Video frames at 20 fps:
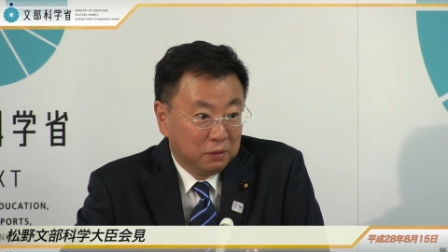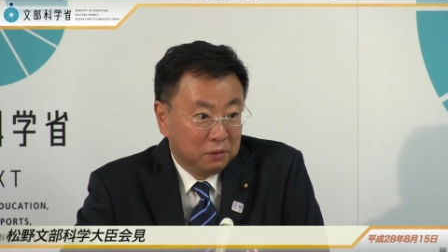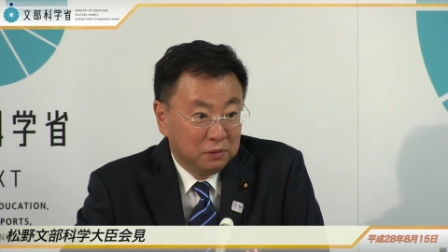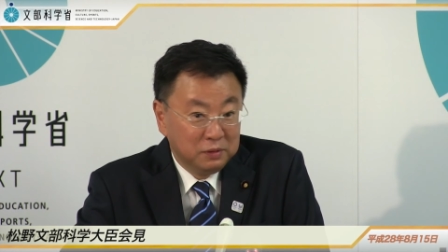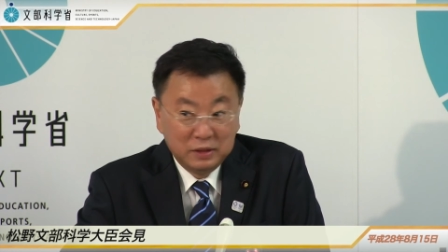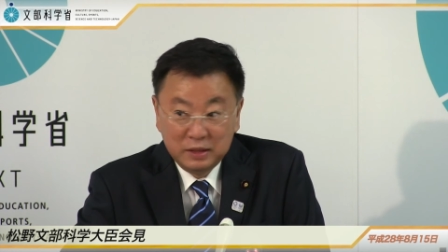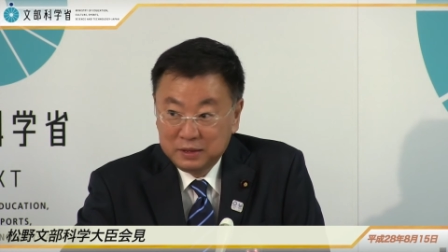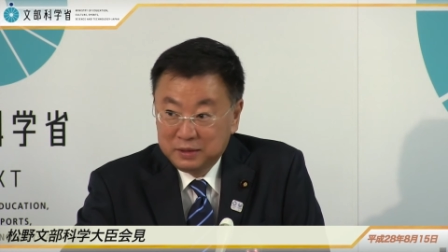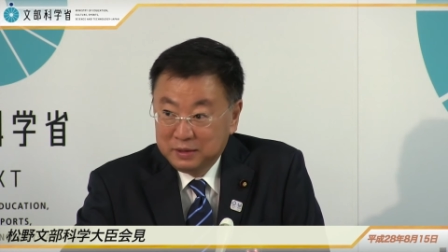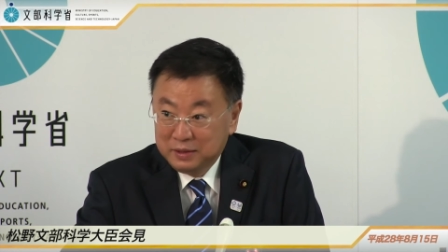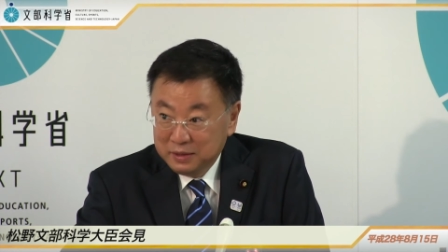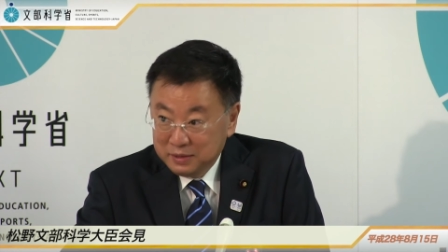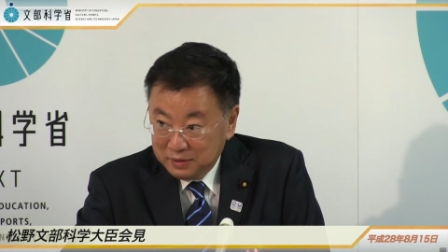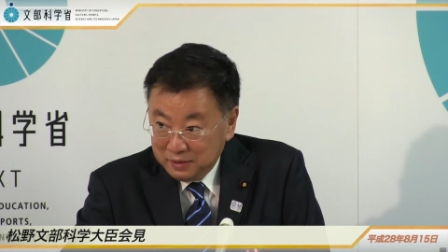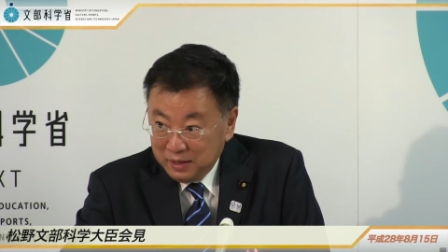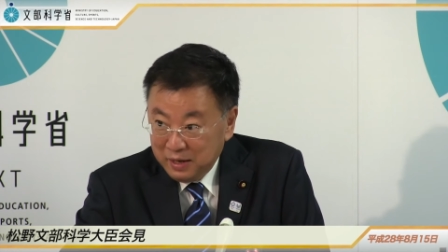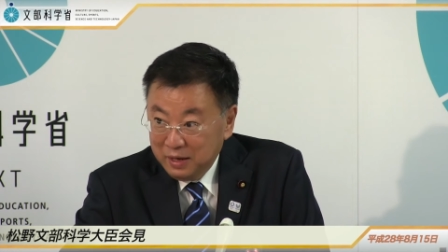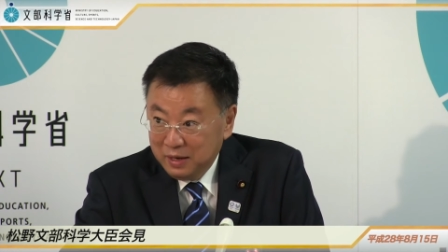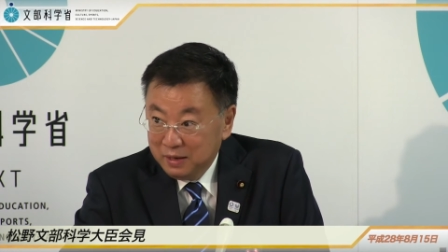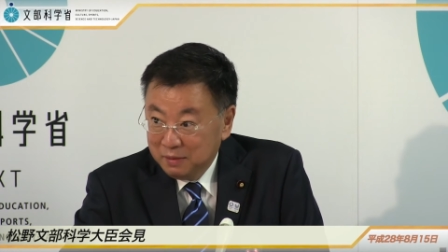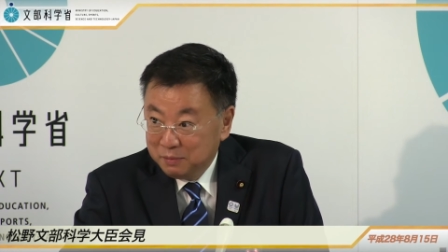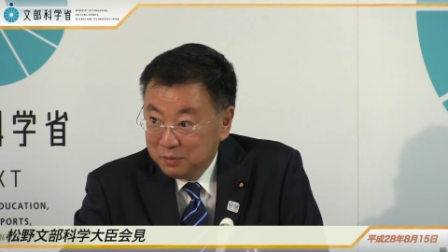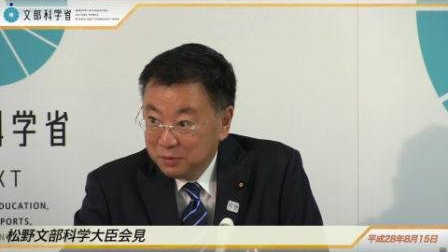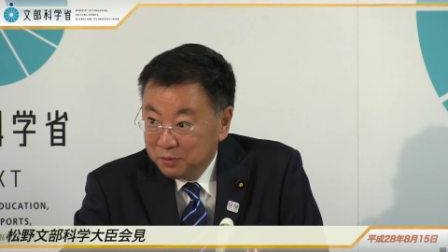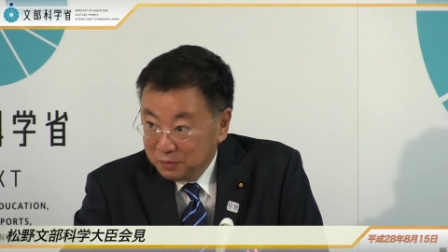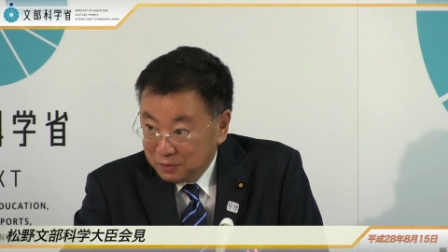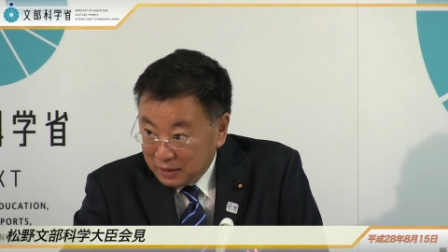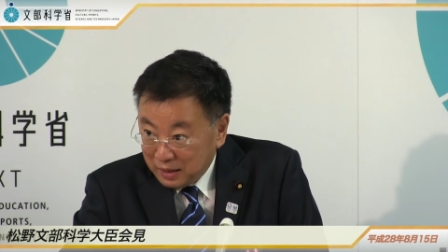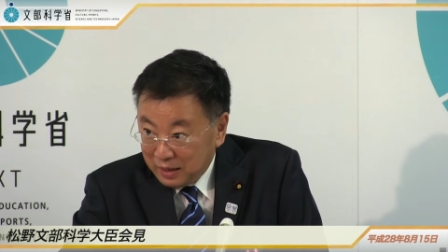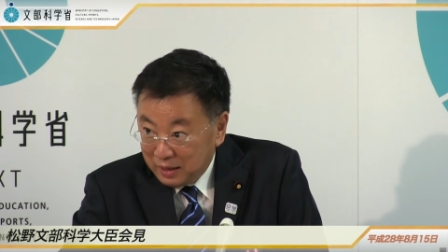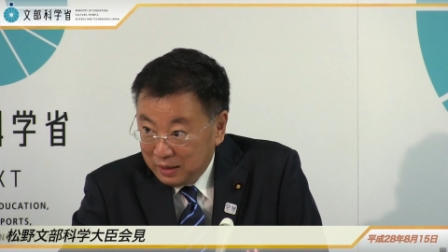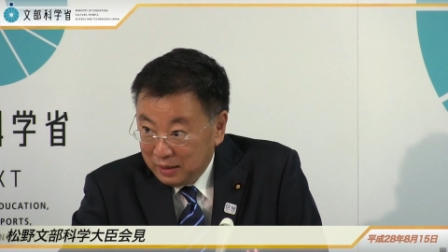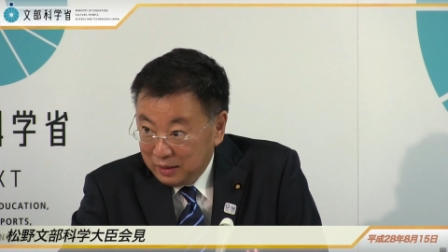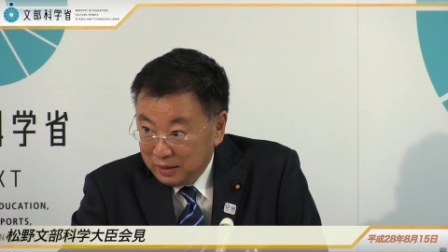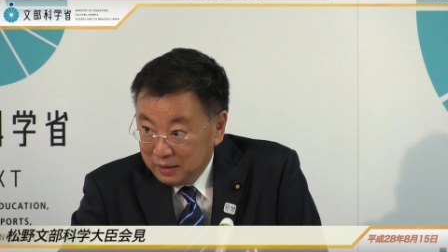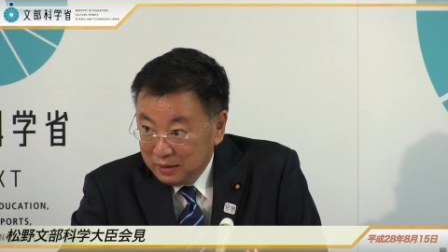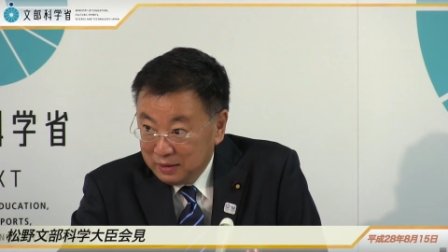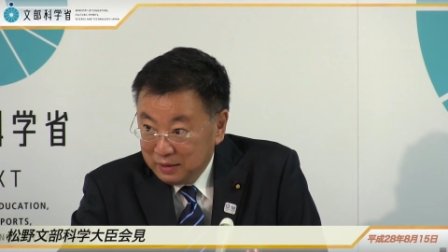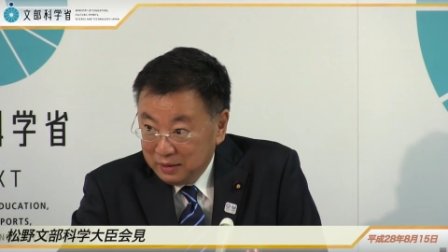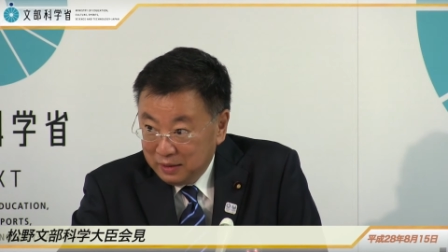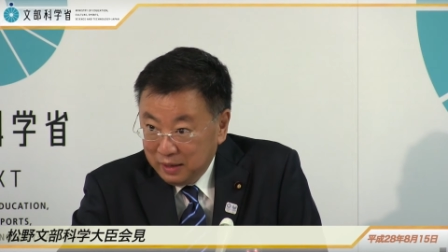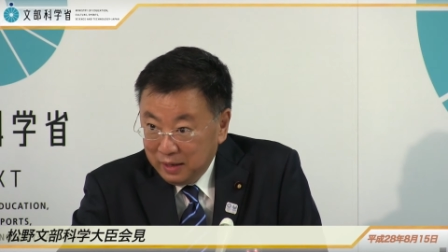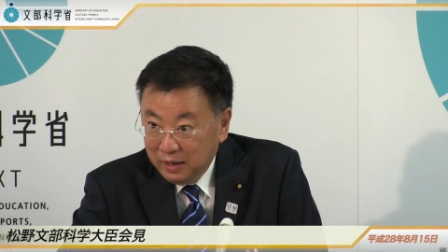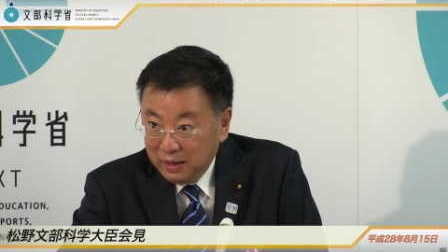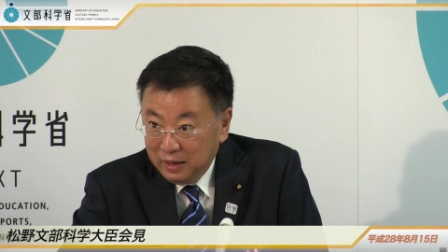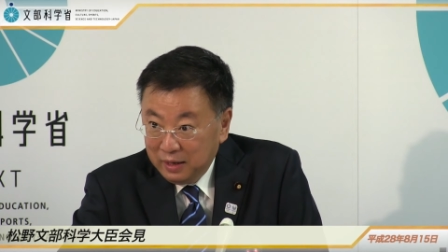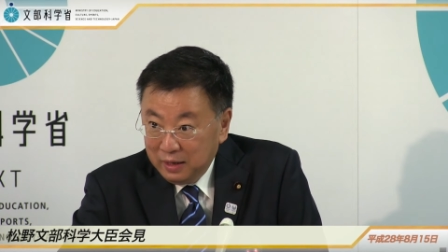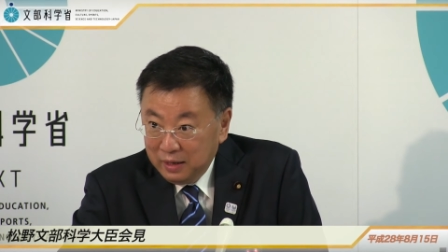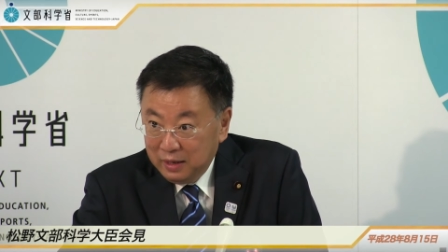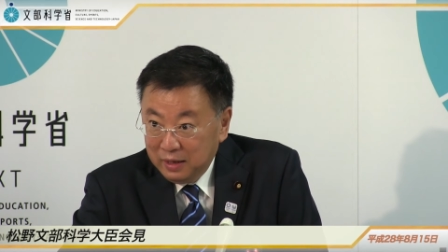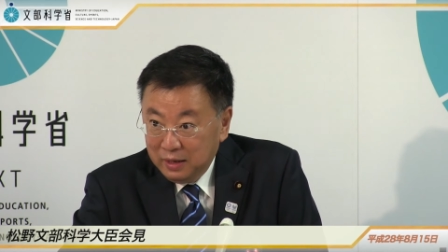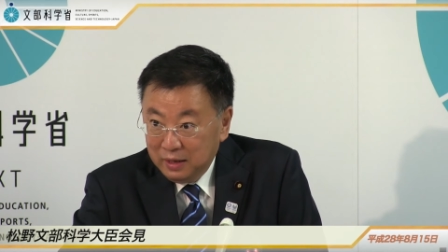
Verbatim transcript: 本日ですね武道館で、